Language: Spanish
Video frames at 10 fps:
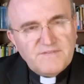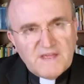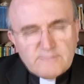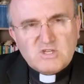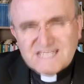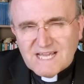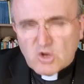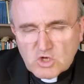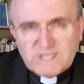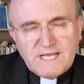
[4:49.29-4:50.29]
Tenemos que ser
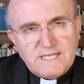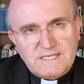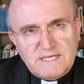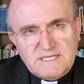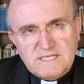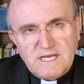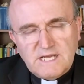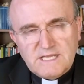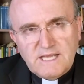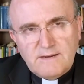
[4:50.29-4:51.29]
conscientes
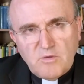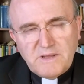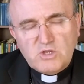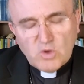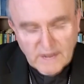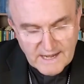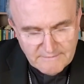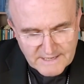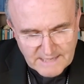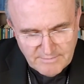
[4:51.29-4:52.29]
del momento
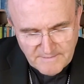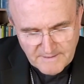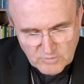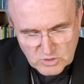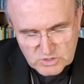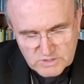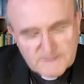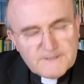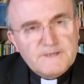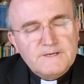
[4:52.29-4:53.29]
grave que vivimos.